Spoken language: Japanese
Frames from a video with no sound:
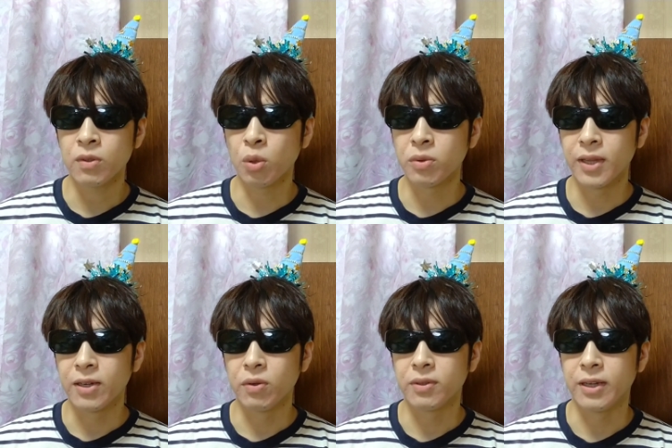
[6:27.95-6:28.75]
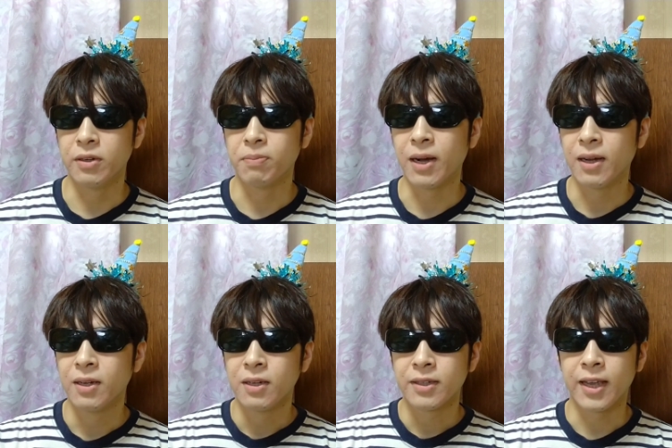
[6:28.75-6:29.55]
取っていくっていう、まあ、
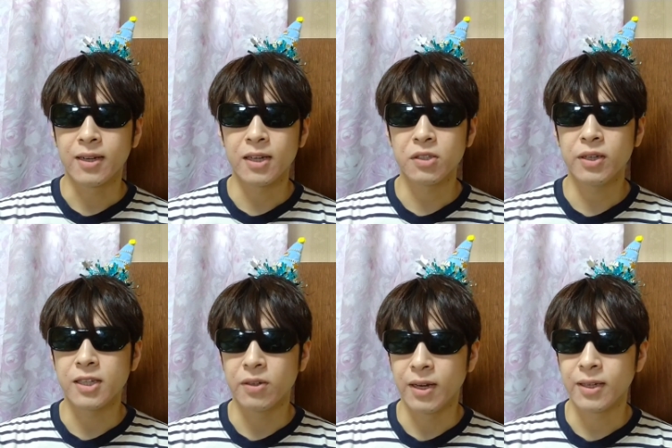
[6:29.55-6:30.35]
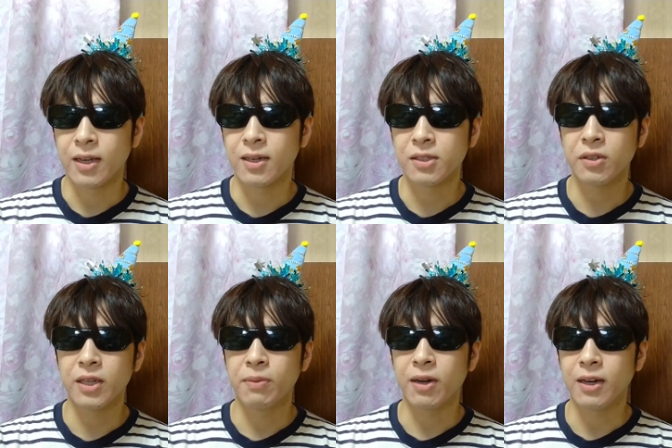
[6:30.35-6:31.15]
結果主義ですよね。結果主
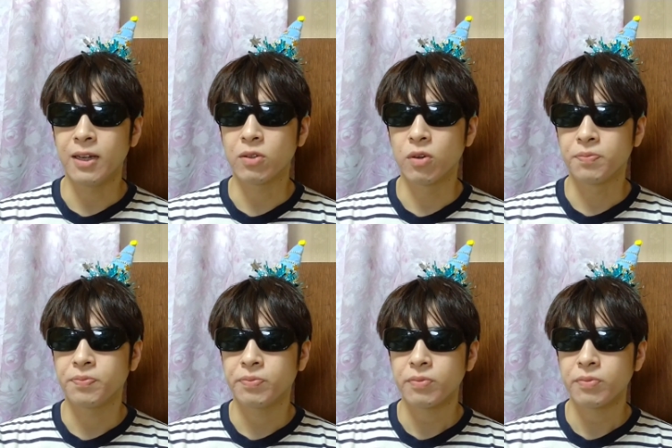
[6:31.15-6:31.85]
義でもあり、やと、